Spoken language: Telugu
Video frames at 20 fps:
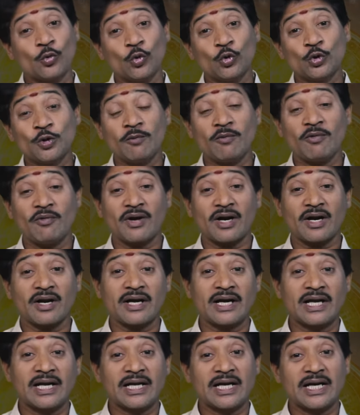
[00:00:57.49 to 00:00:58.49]
గోధుమ
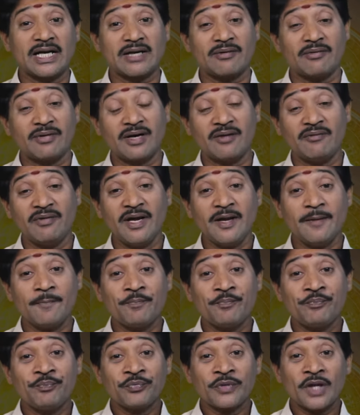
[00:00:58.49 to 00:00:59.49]
వర్ణం కలిగినటువంటివి
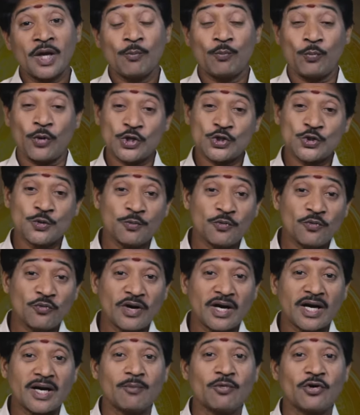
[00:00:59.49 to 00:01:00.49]
పసుపు
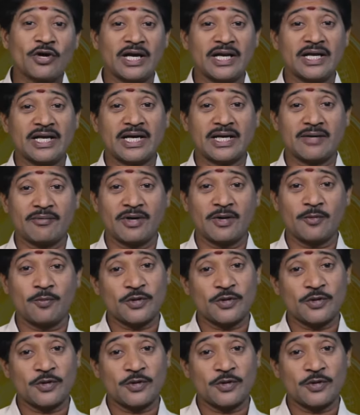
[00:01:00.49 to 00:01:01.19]
వర్ణము కలిగినటువంటి